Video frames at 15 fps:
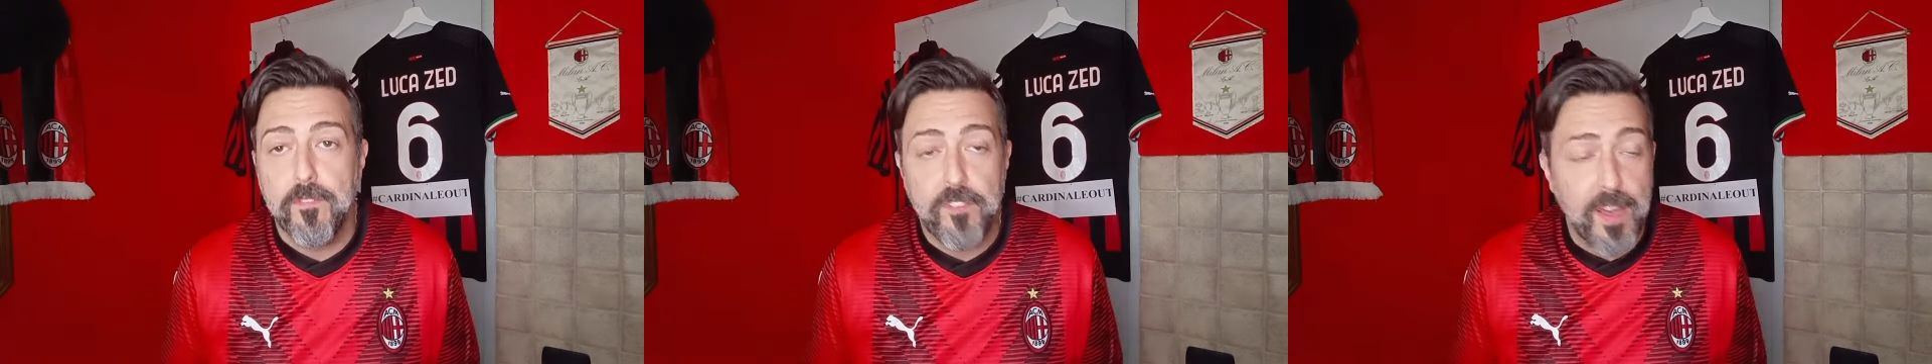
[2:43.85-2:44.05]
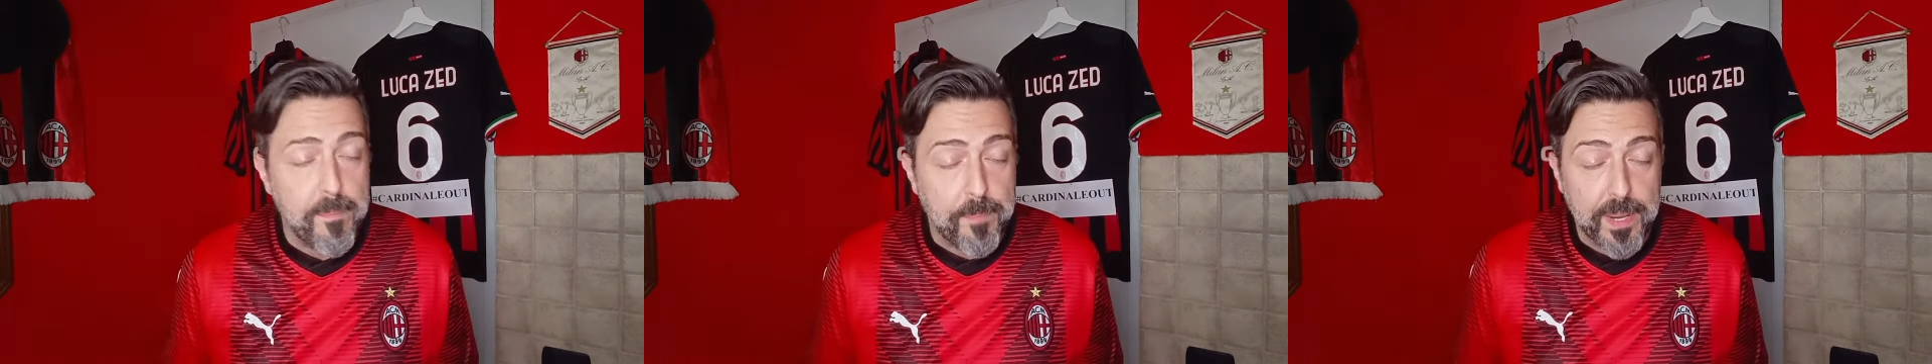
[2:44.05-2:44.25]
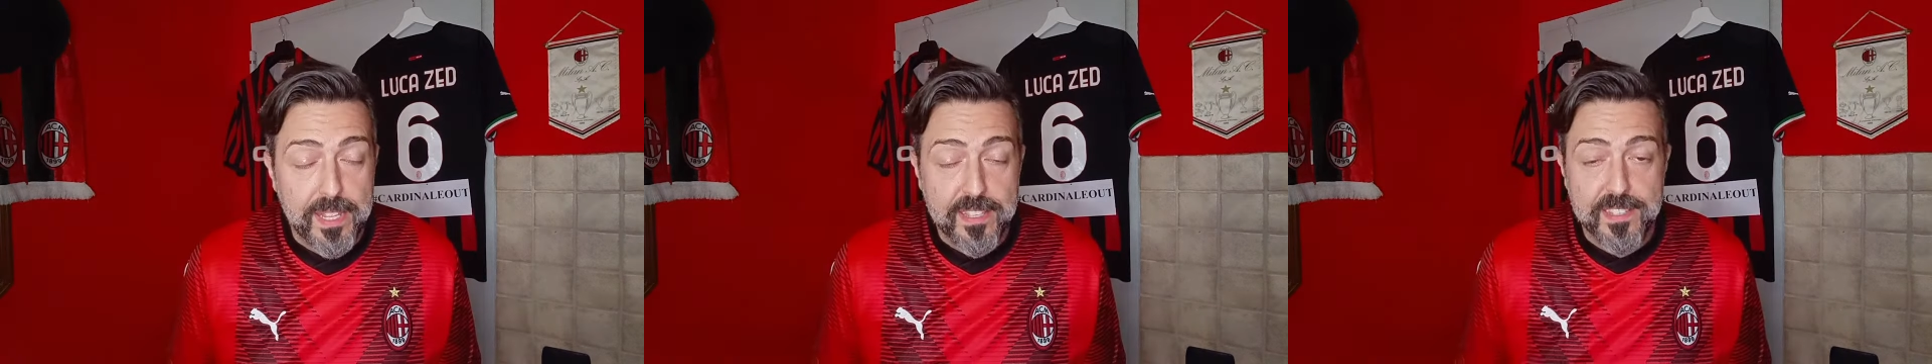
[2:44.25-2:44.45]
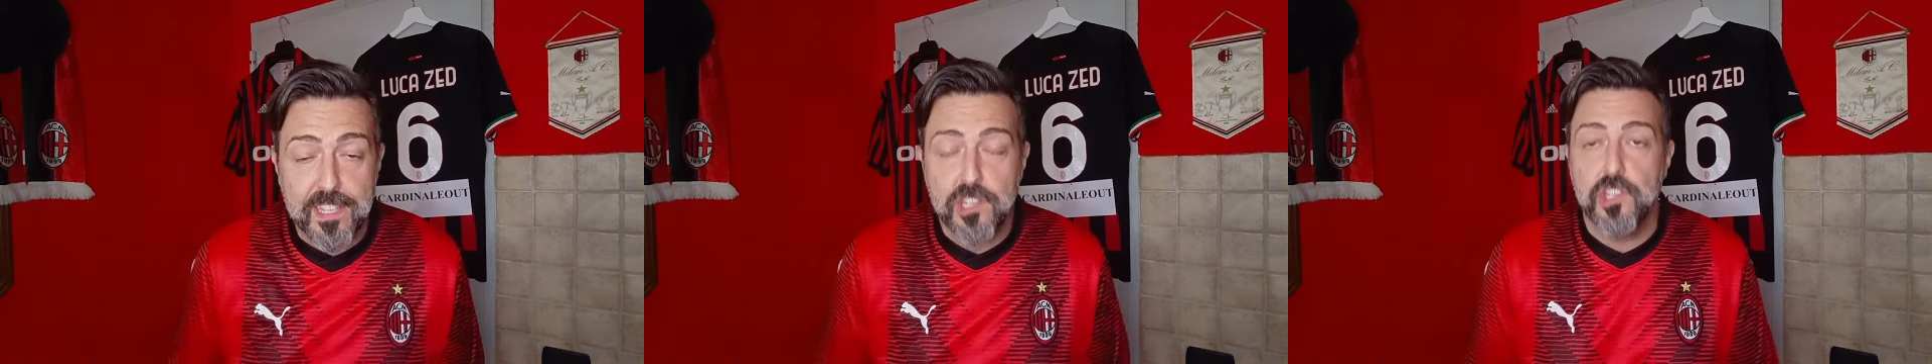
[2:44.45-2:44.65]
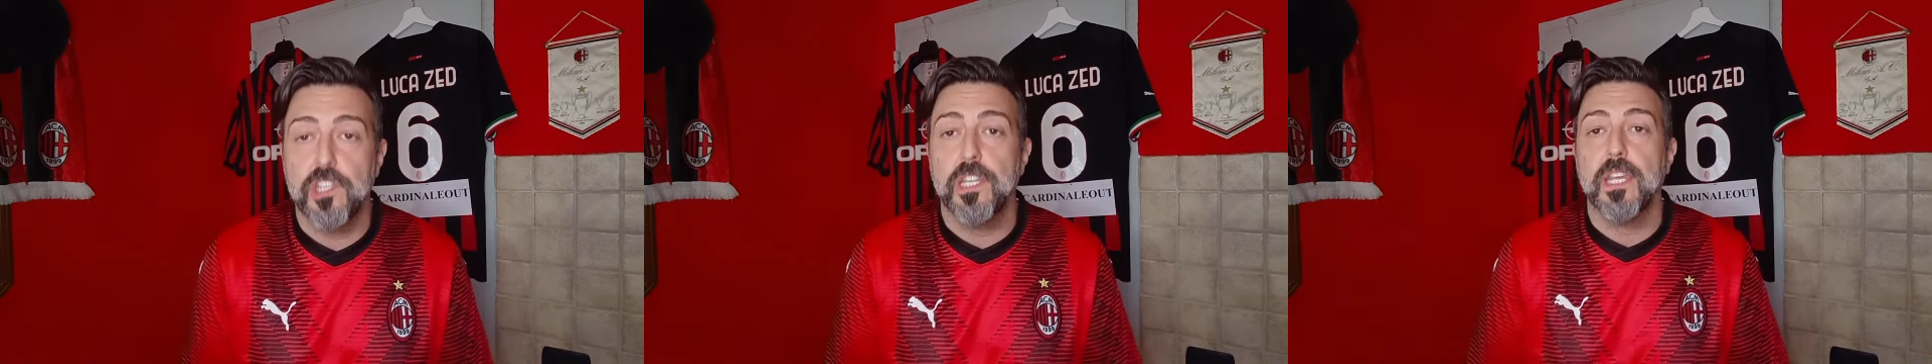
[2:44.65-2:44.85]
fa
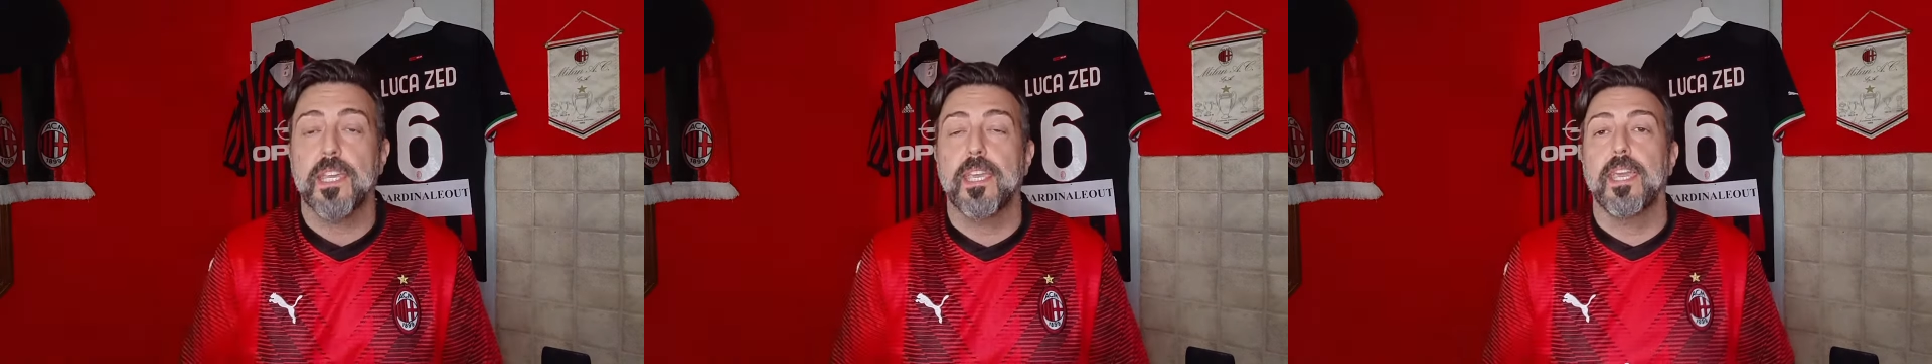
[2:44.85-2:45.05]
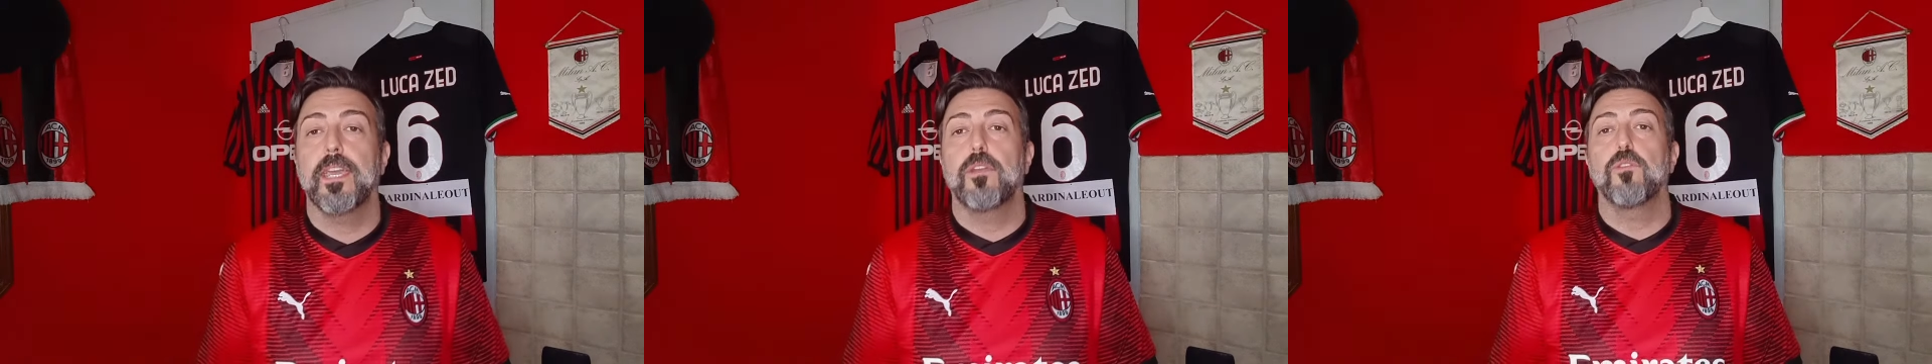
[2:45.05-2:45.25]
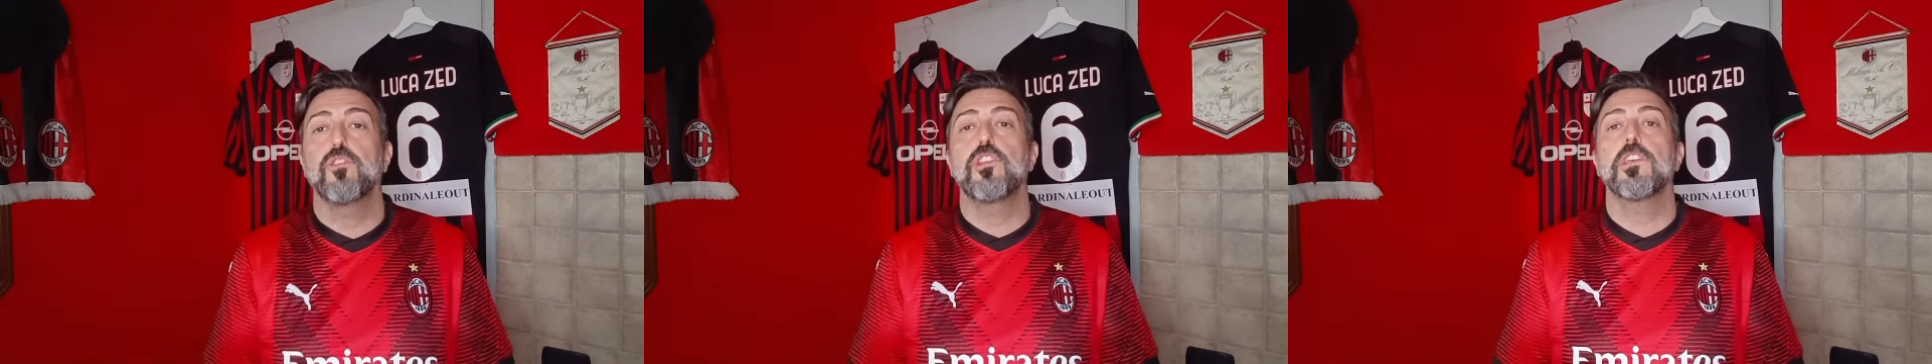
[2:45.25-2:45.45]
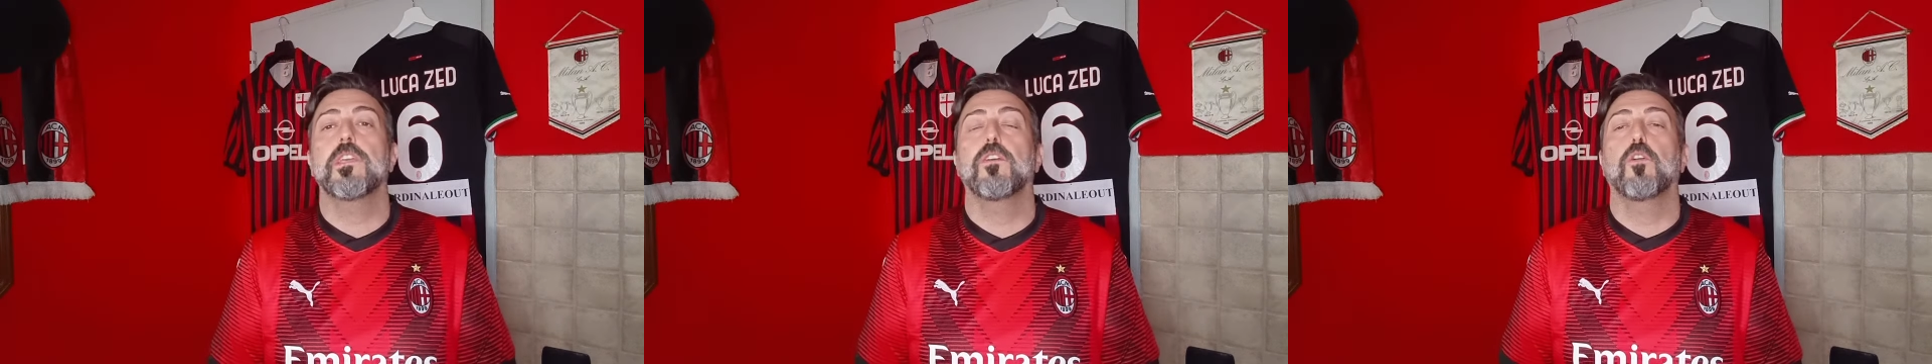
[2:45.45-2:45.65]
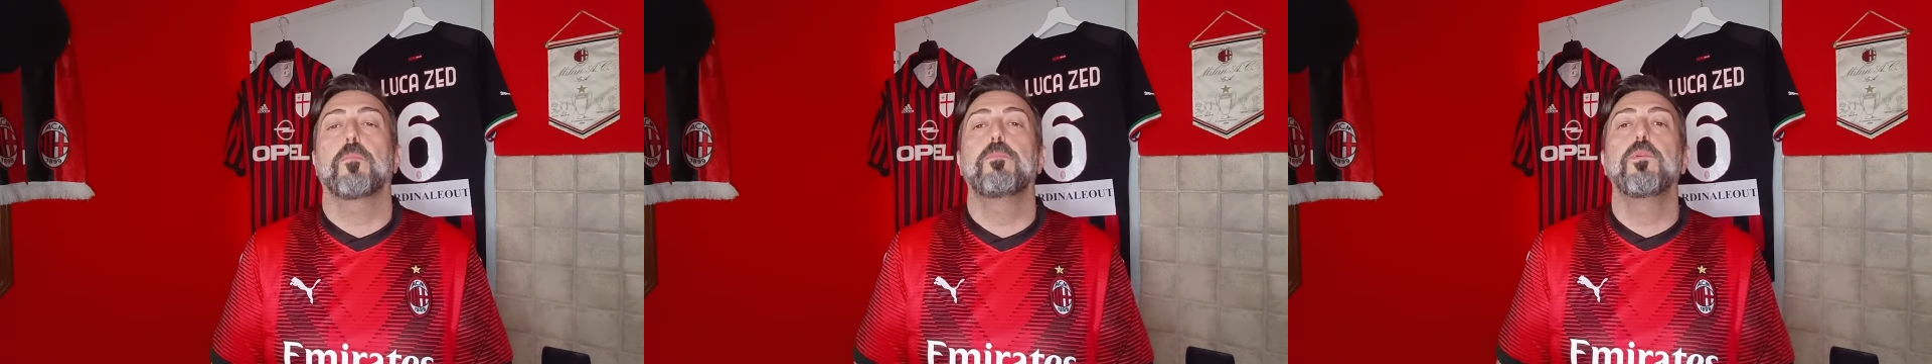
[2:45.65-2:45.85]
presagire che non ci siano